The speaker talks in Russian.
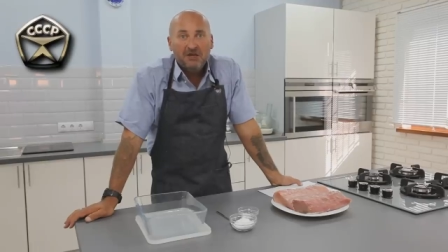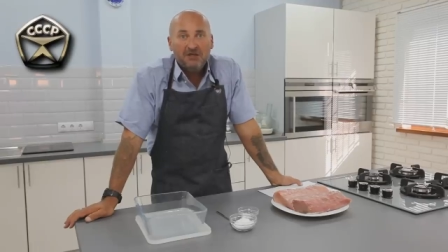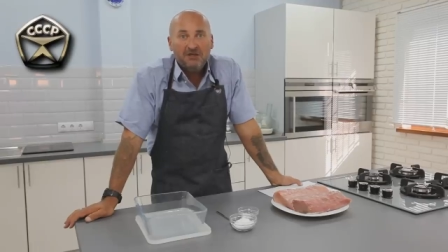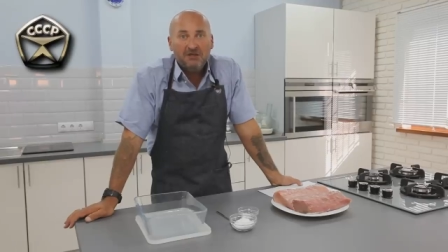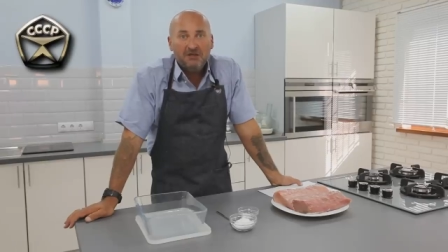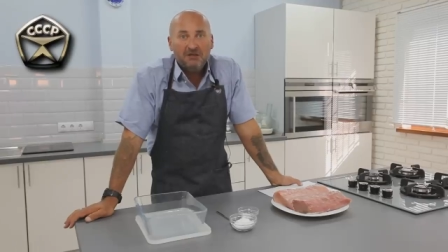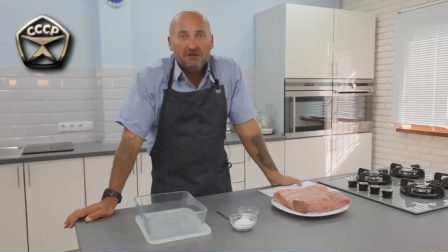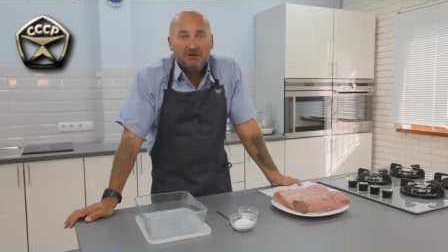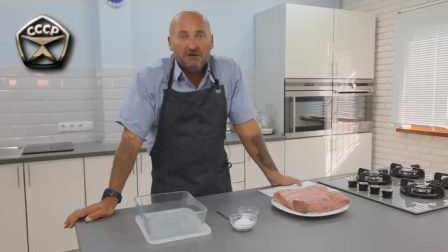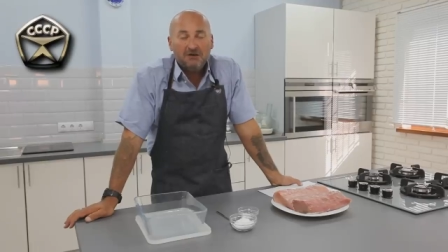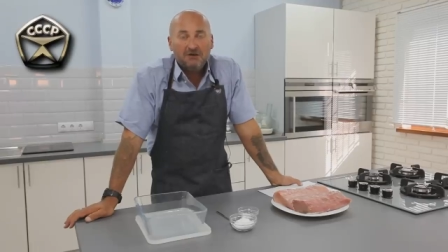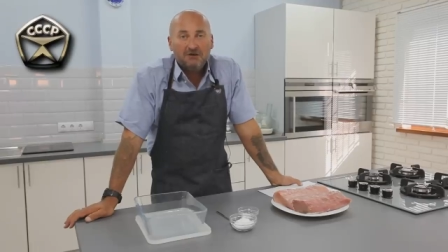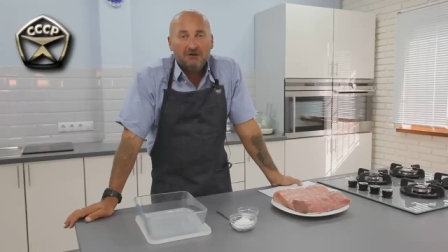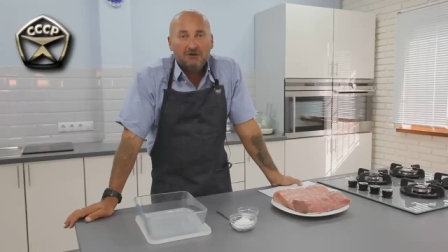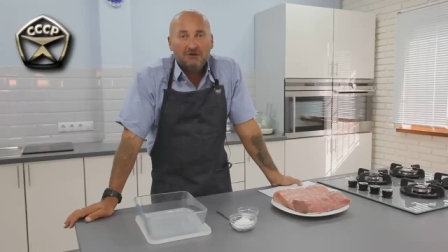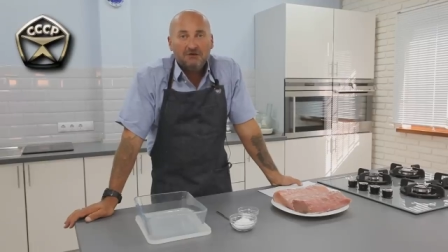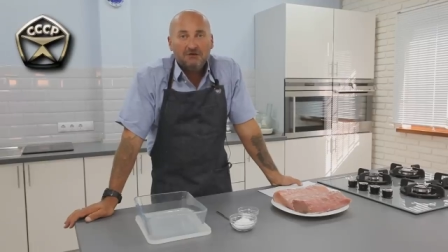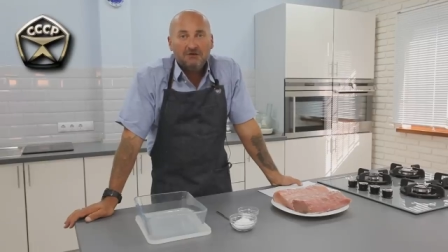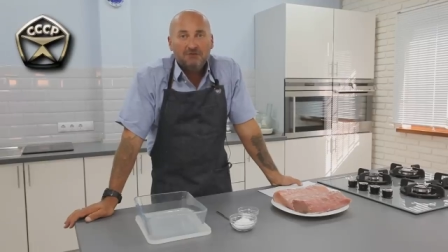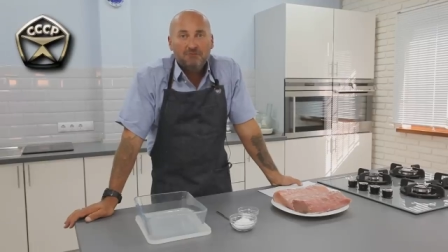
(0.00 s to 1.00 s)
и
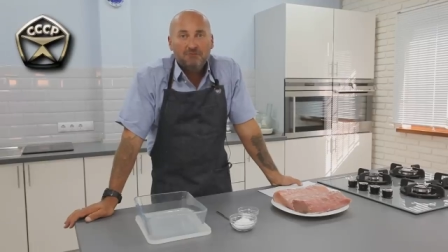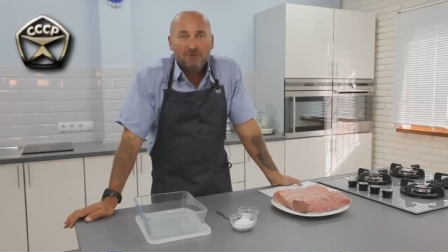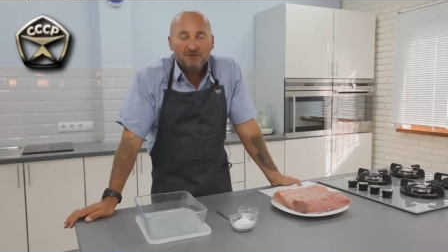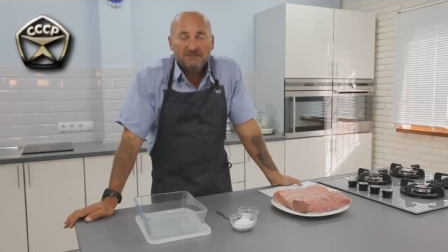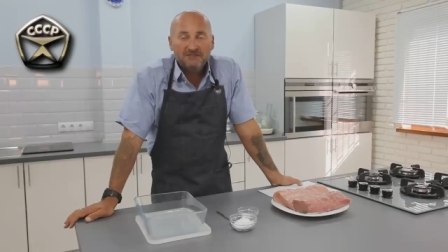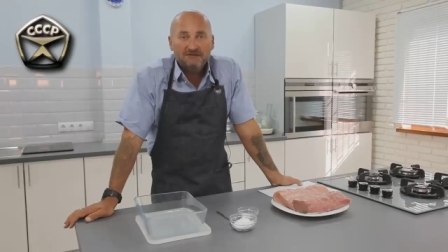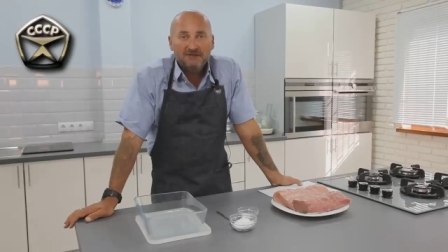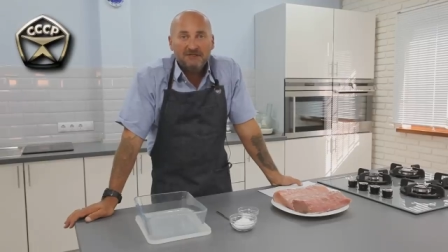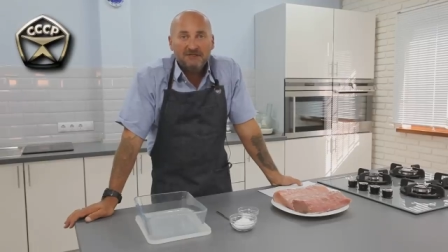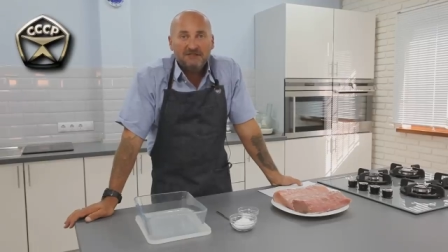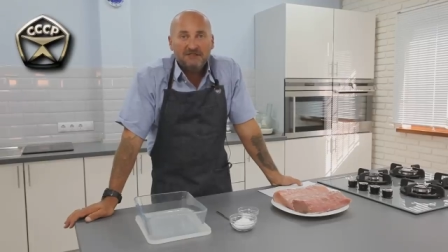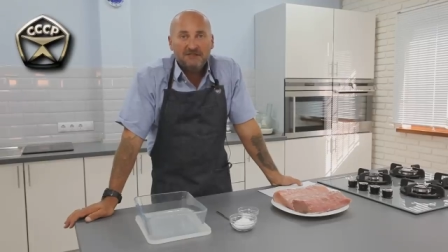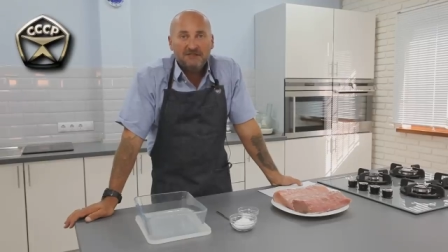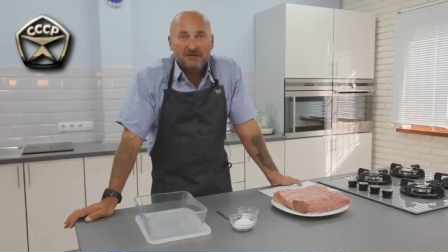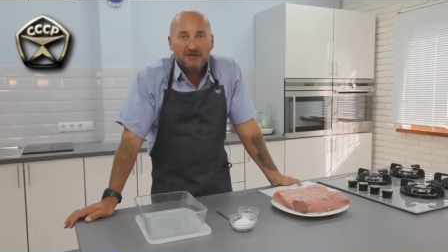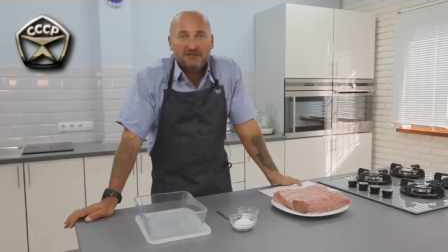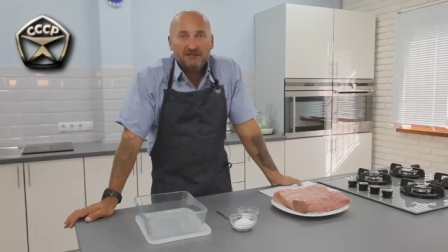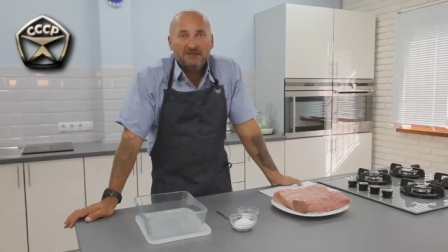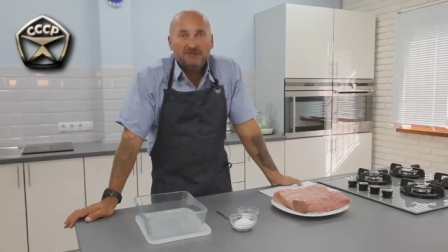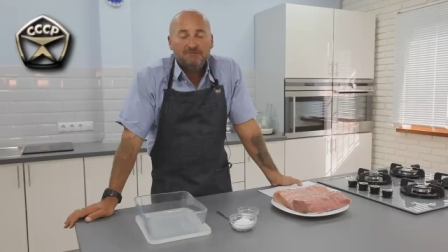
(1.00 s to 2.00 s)
э, пользовались
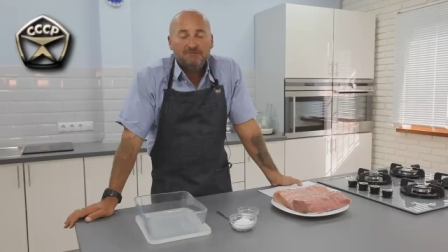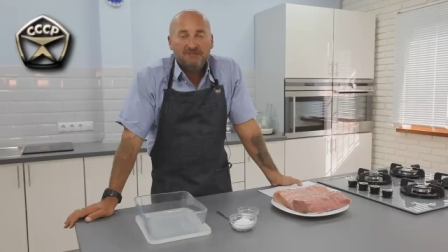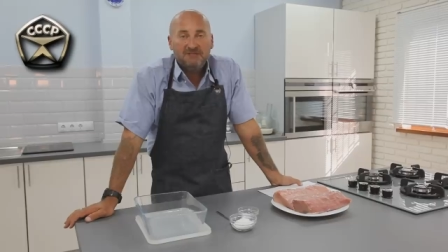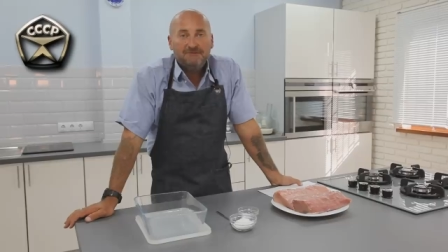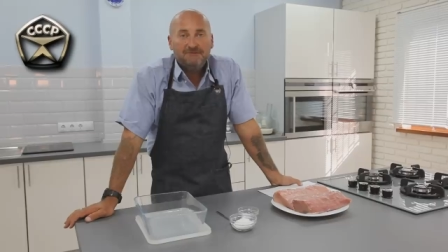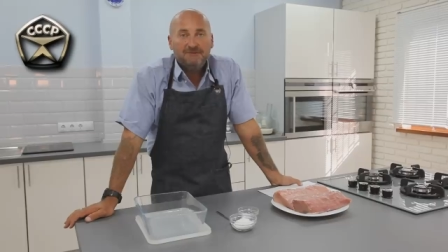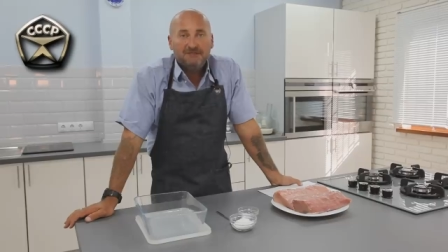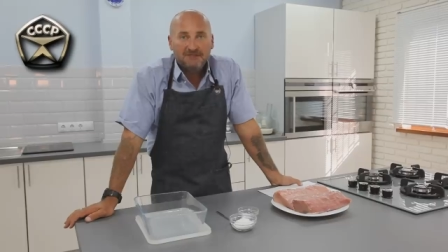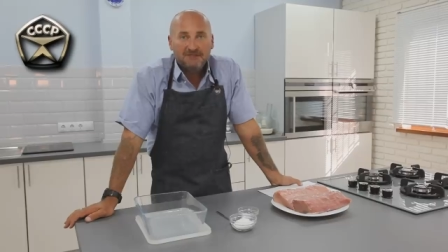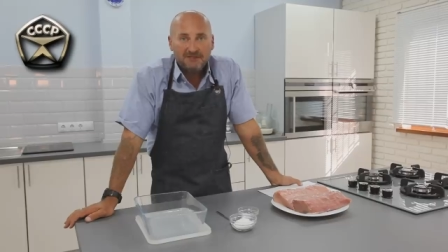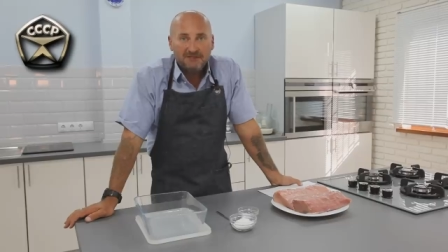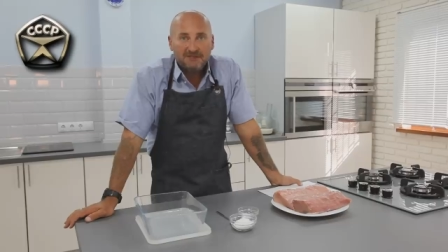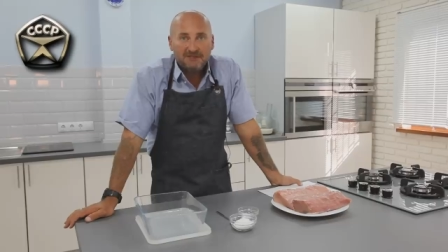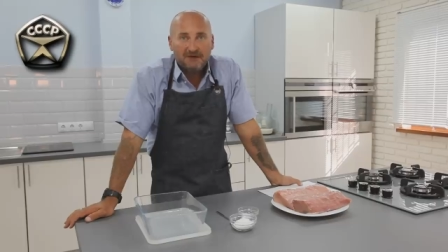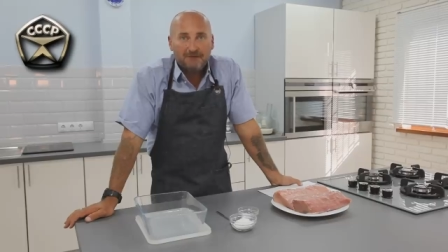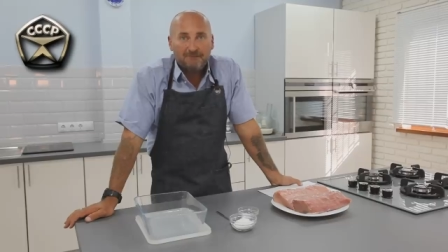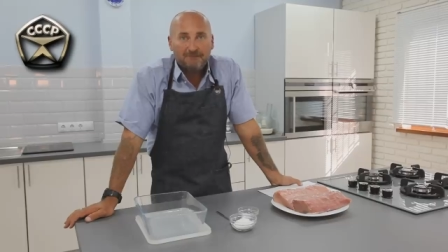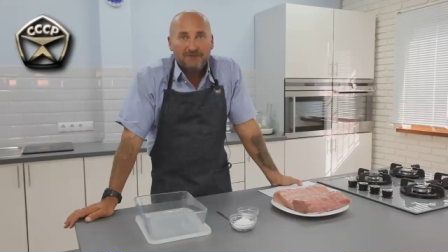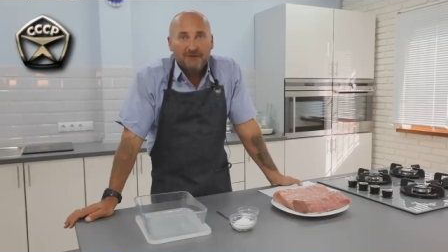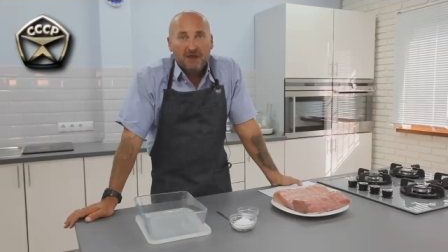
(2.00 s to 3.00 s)
некоторым
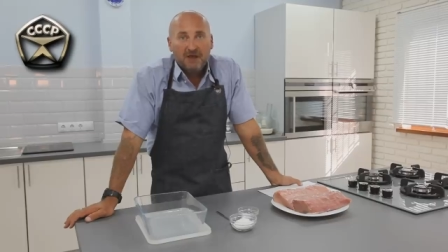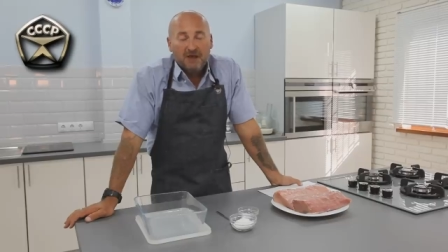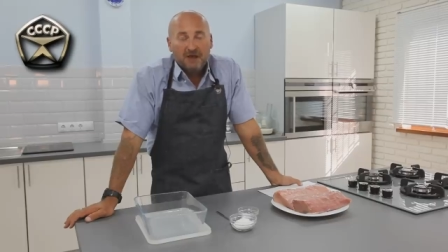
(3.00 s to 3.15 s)
дефицитом.